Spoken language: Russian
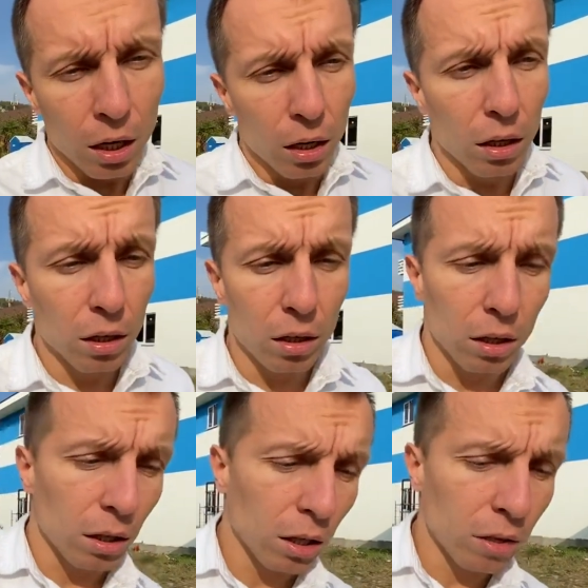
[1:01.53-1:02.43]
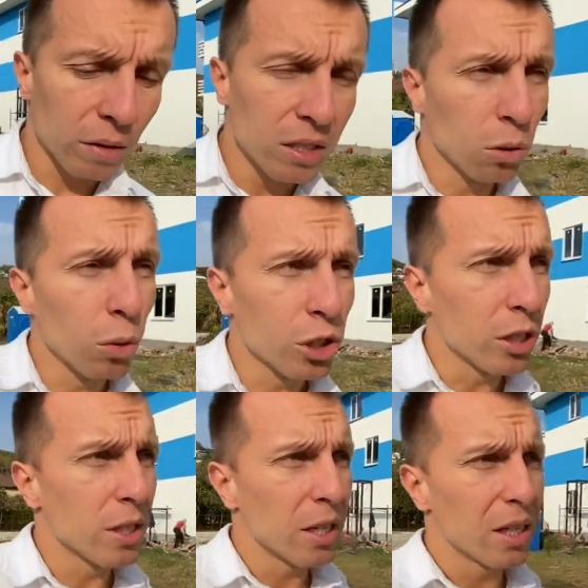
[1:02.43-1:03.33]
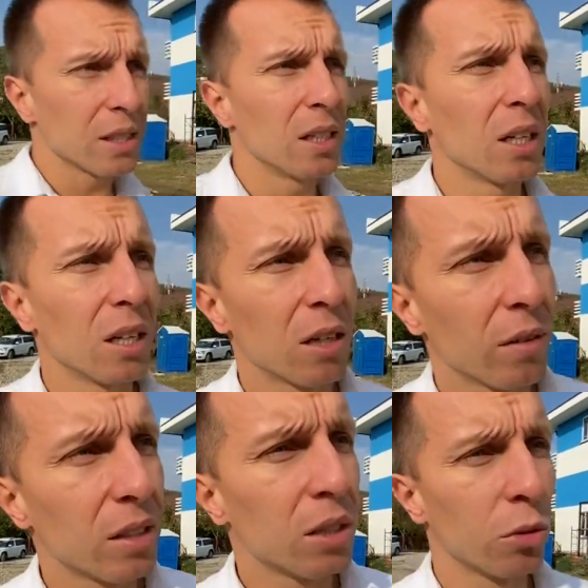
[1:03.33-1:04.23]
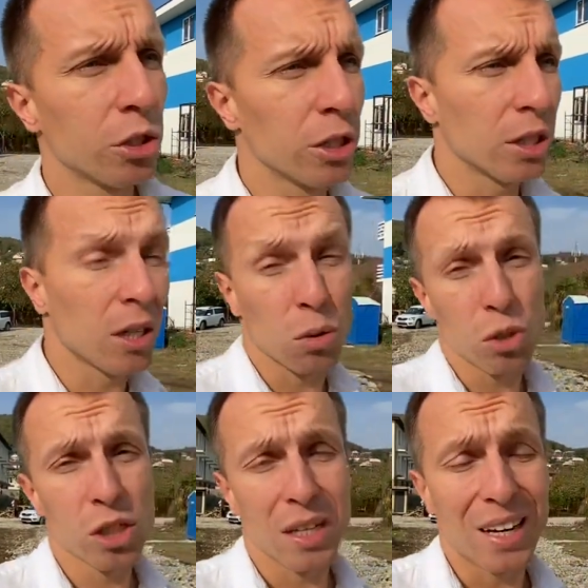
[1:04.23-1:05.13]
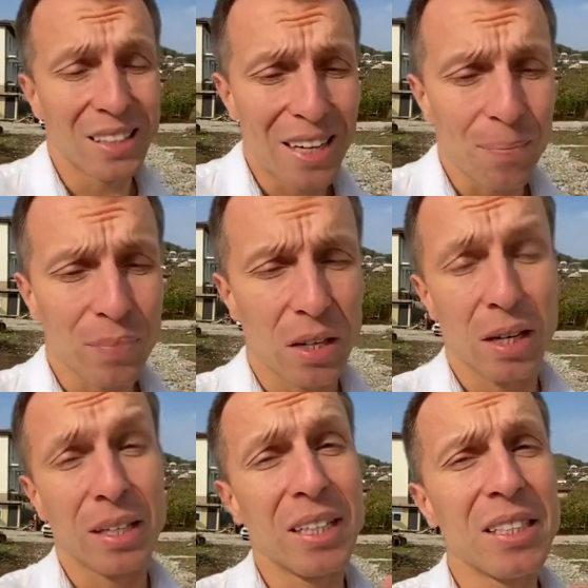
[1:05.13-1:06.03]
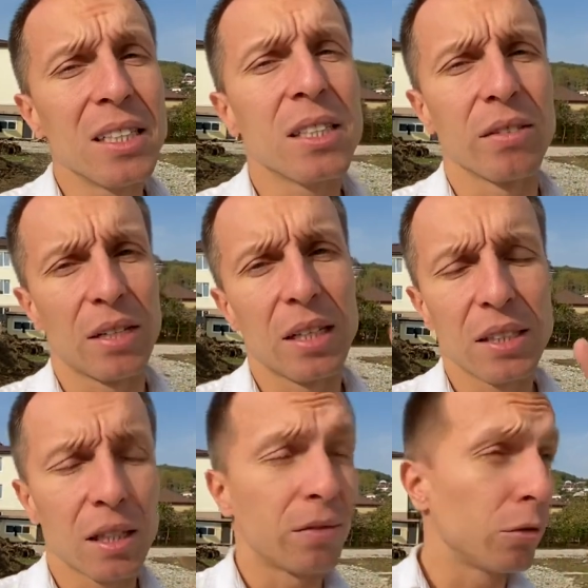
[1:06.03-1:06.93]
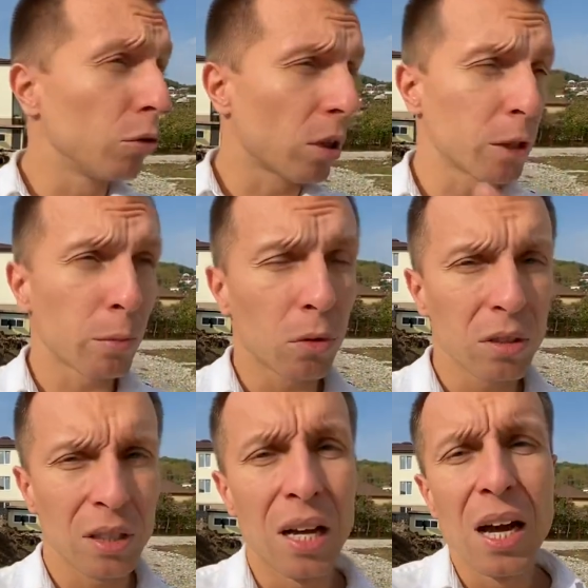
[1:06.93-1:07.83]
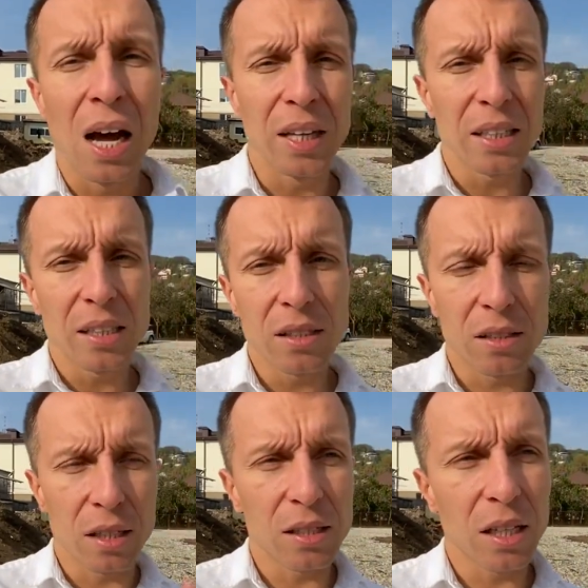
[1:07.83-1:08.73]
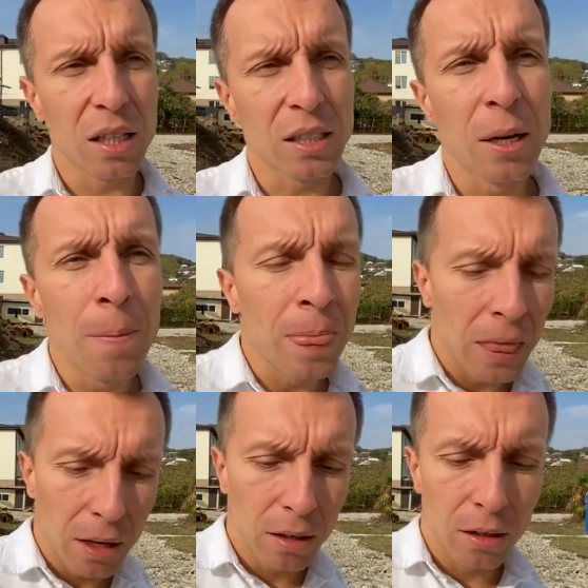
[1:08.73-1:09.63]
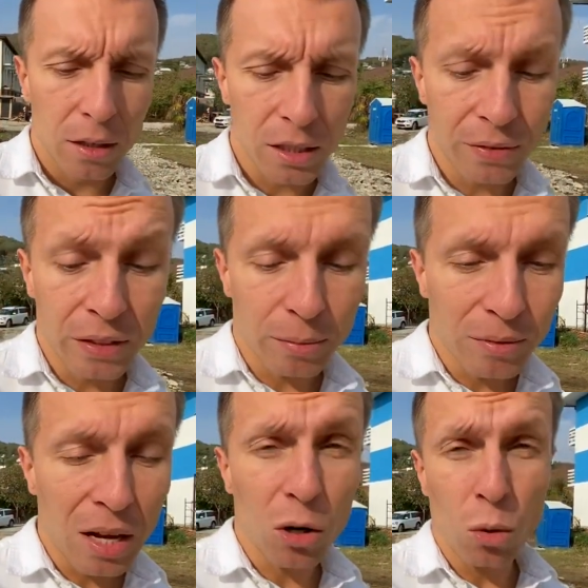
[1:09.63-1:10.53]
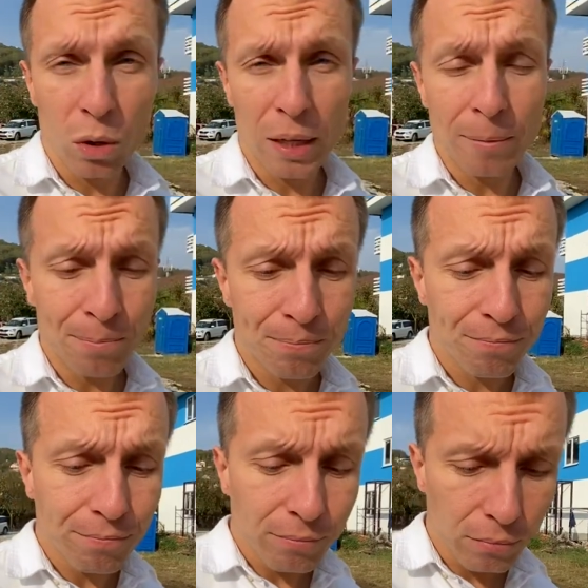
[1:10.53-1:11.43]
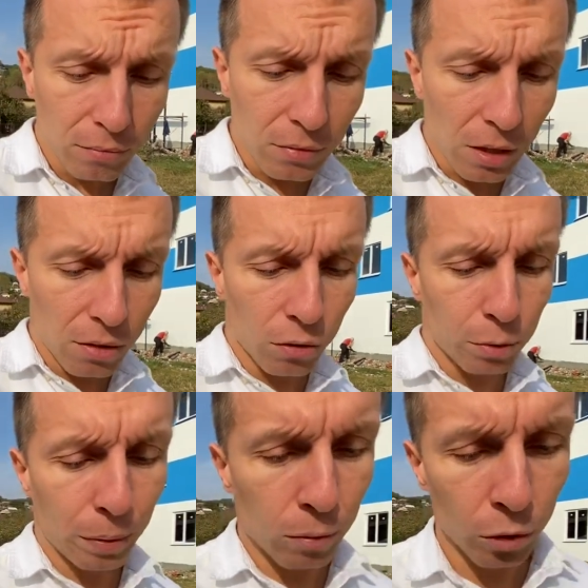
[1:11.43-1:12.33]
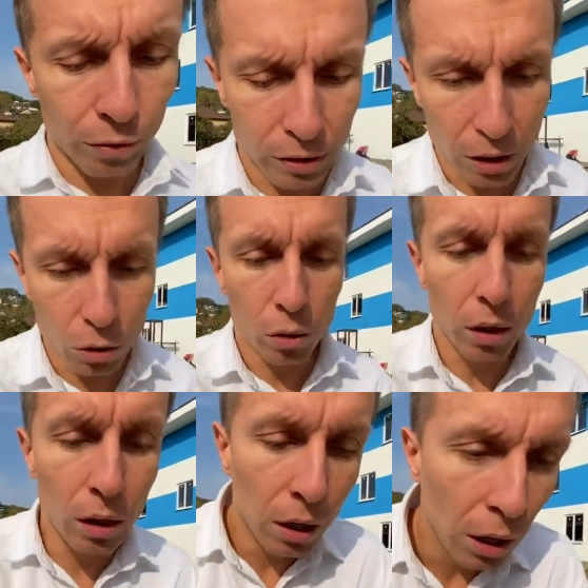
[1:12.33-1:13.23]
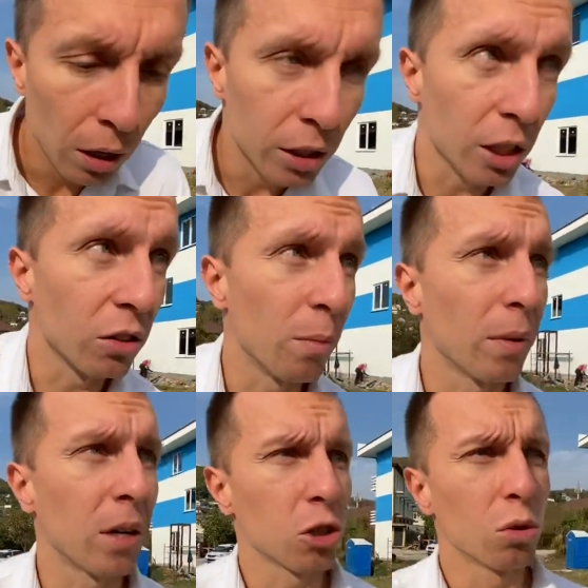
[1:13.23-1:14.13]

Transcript: Э, квартира очень интересная, квартира очень хорошая. Она э, единственная осталась, все распродано. Она единственная осталась э, с видом на горы. Ну вот, прямой вид на горы. Сейчас вам покажу.